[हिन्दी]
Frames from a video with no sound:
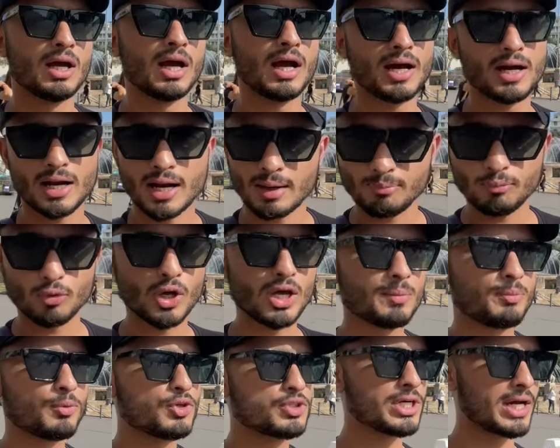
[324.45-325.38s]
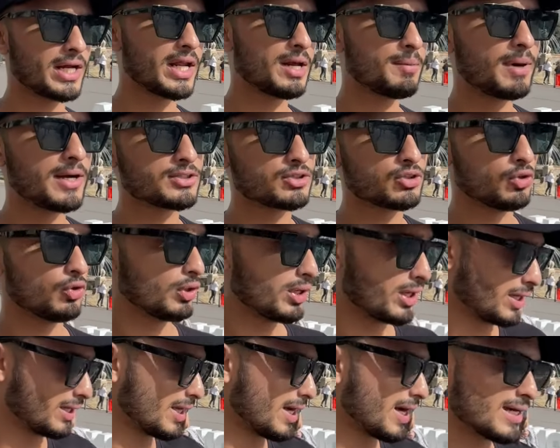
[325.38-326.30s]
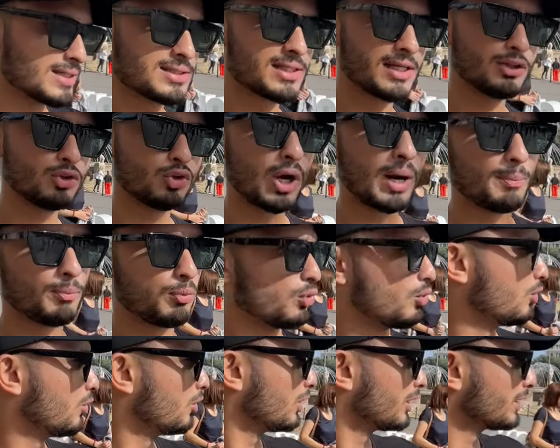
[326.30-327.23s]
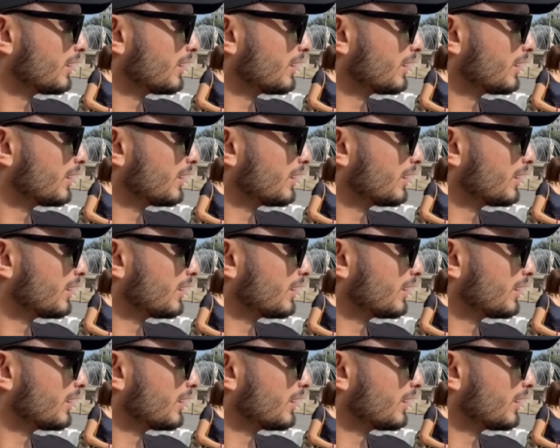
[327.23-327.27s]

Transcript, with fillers: अगर आपको एयरपोर्ट जाना है बार्सोलोना यहाँ से तो आपको